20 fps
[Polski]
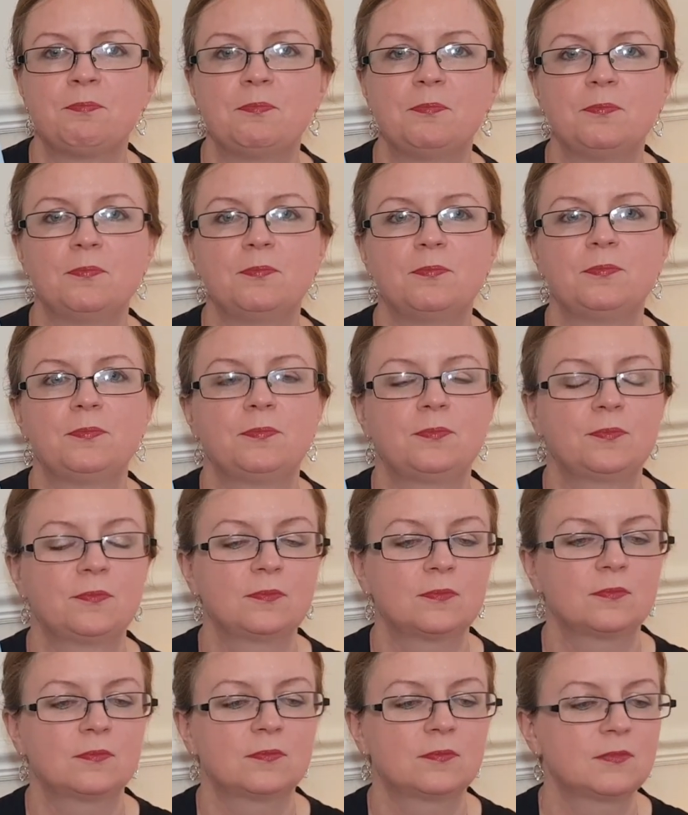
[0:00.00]
Mm,
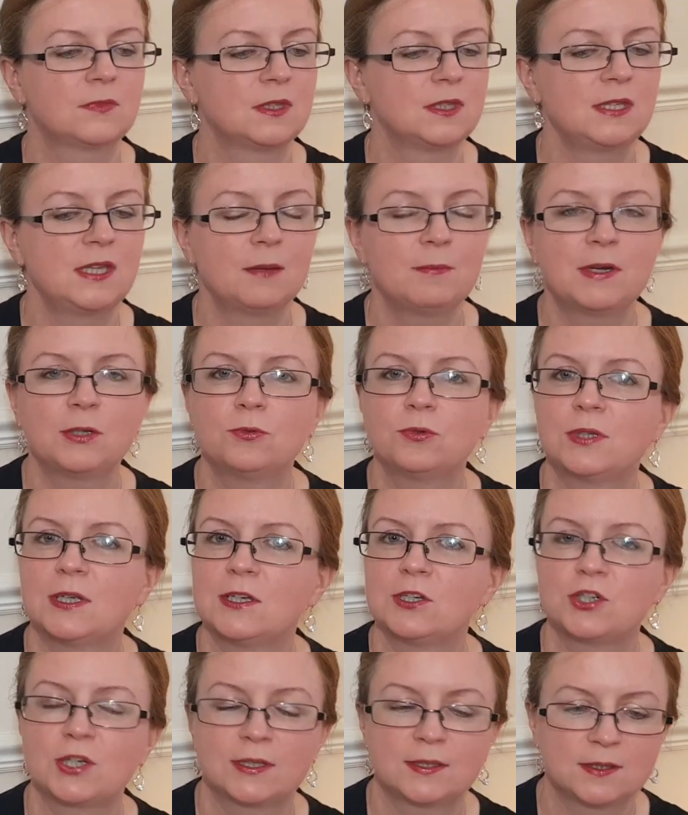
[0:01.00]
nie ma
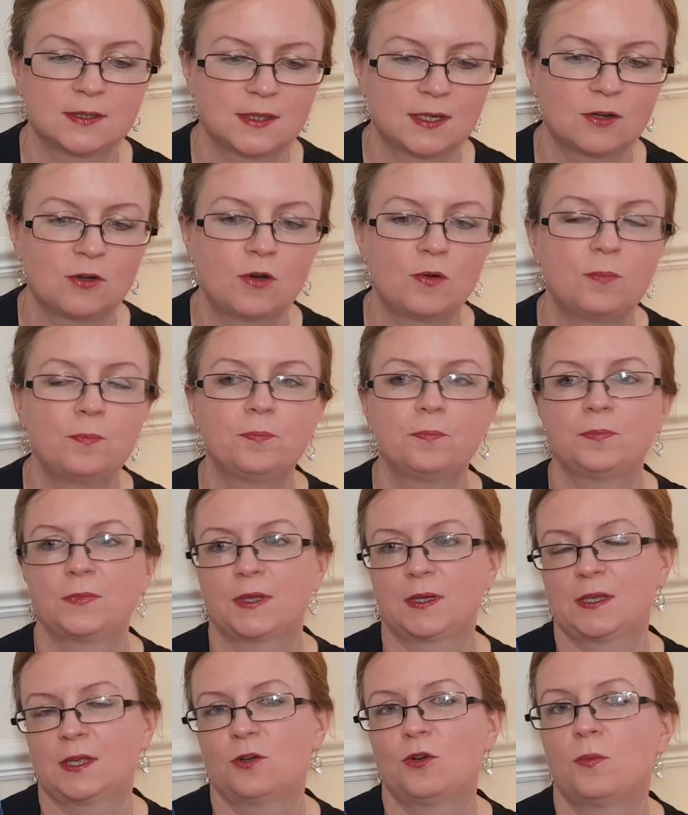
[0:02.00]
tutaj żadnego
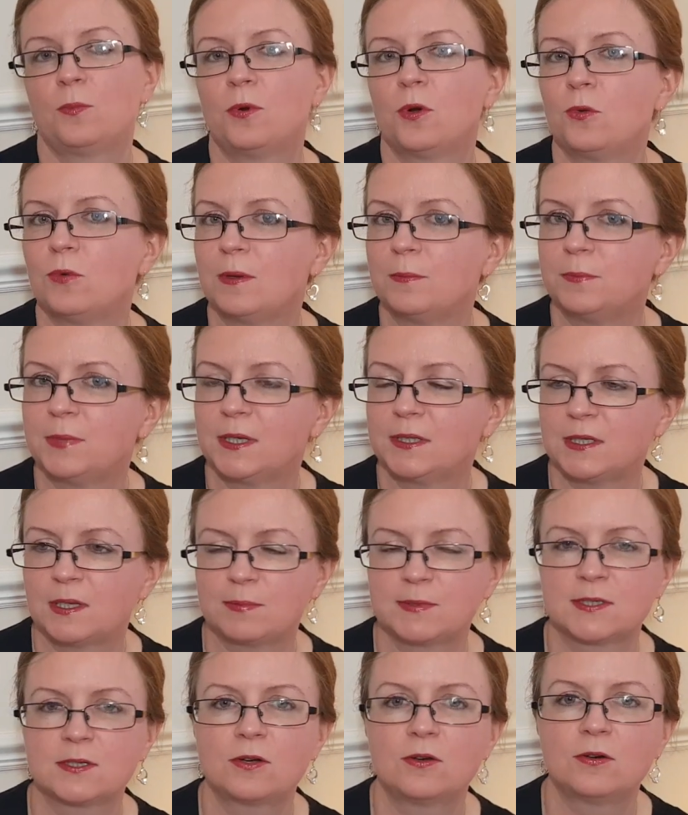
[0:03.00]
takiego pogłębienia
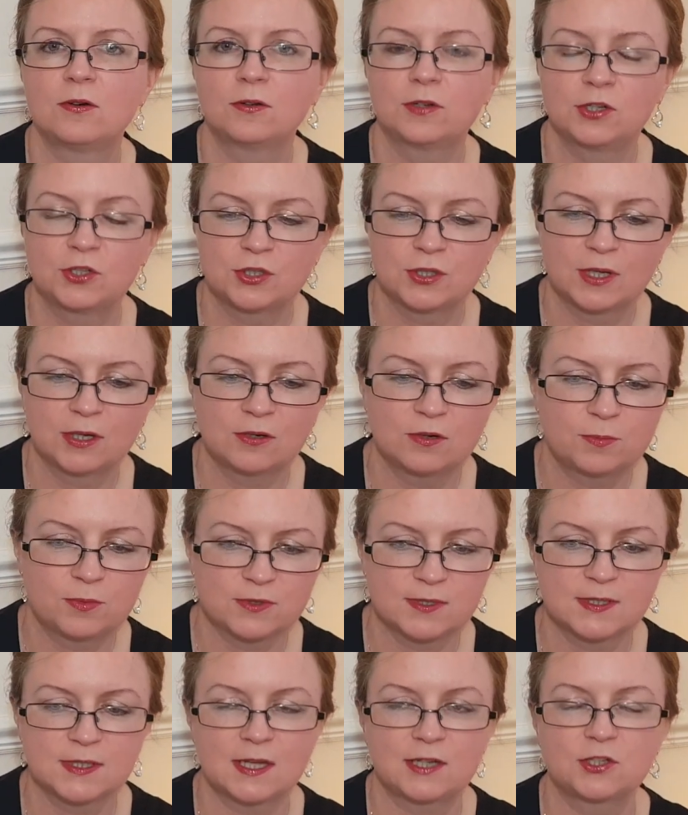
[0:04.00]
psychologicznego
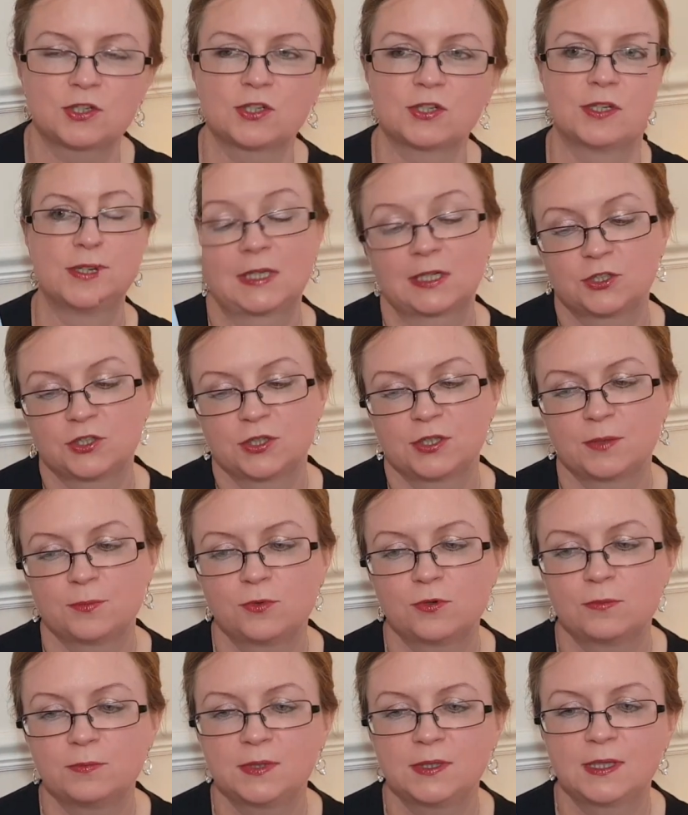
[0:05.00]
postaci. Także nie
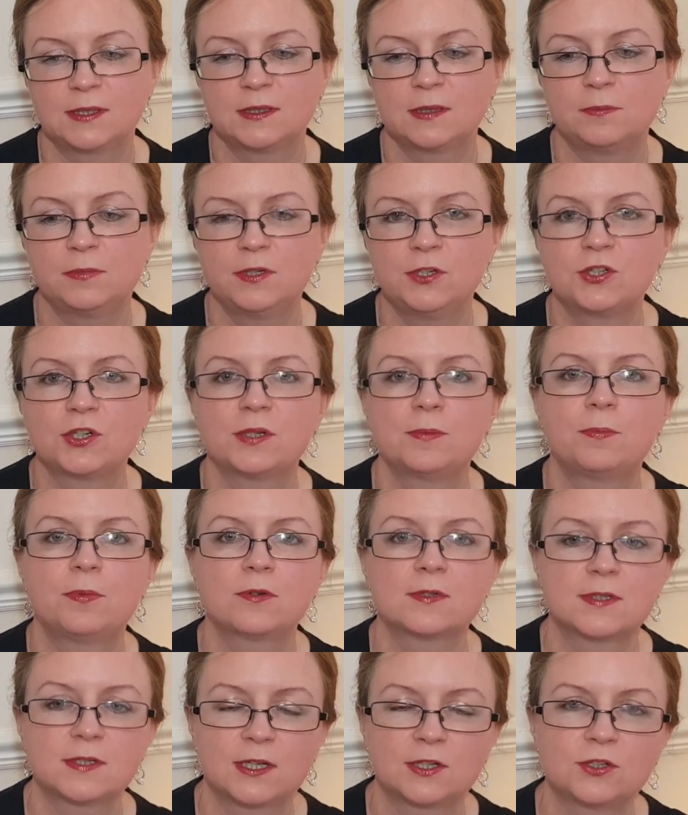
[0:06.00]
było mi dane bliżej
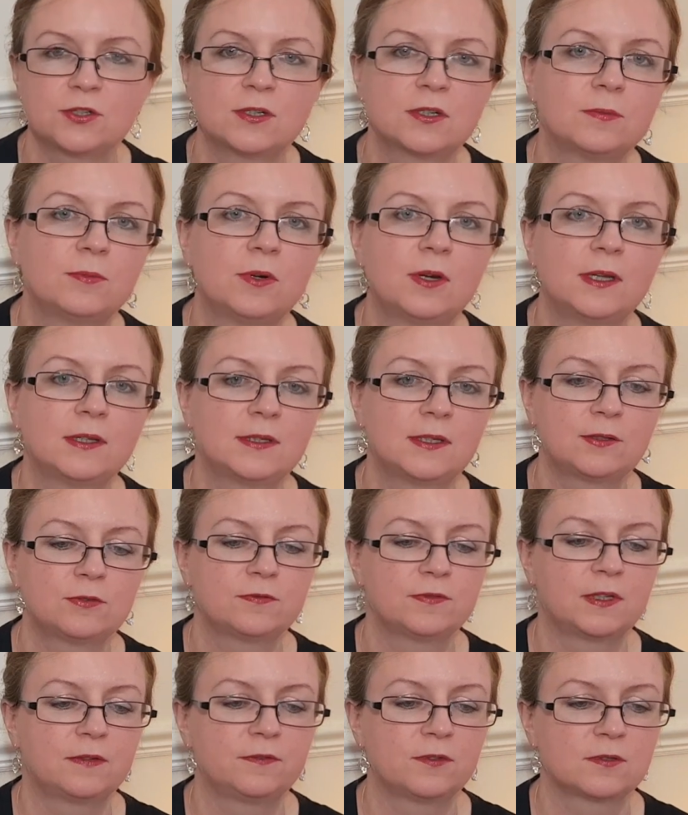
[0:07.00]
poznać tych
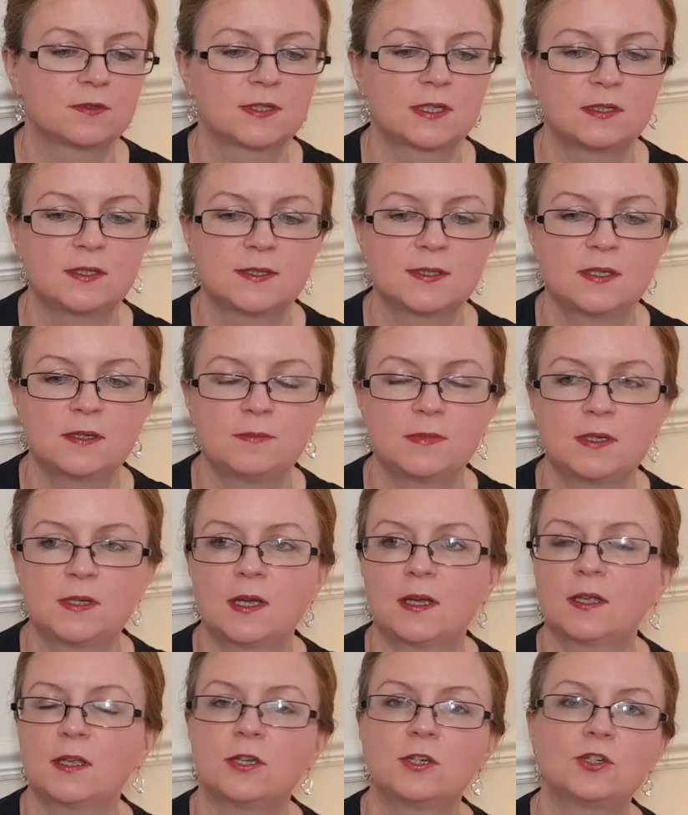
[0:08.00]
bohaterów, nawiązać z nimi
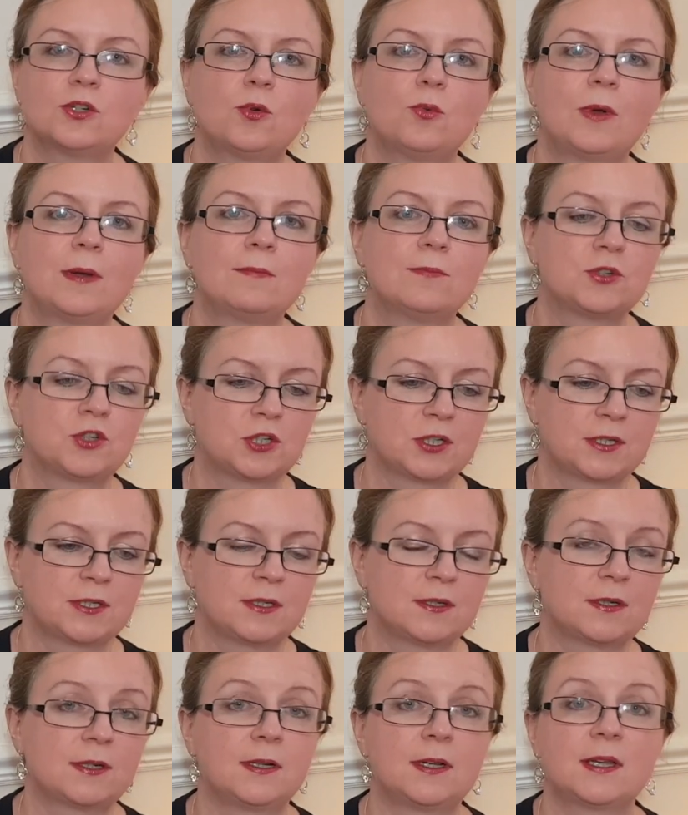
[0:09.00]
jakiejś głębszej
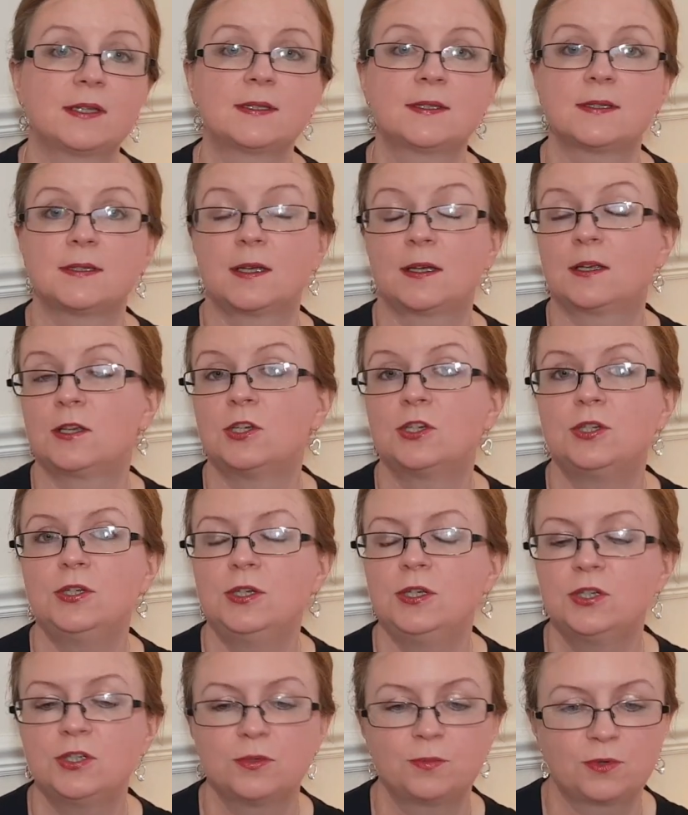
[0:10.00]
relacji, jakiejś
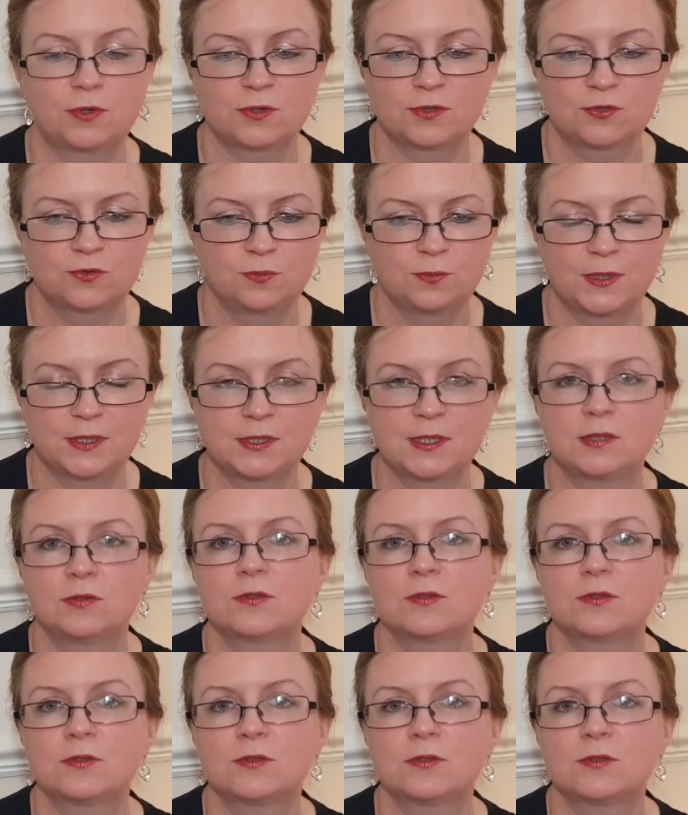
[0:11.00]
nici porozumienia.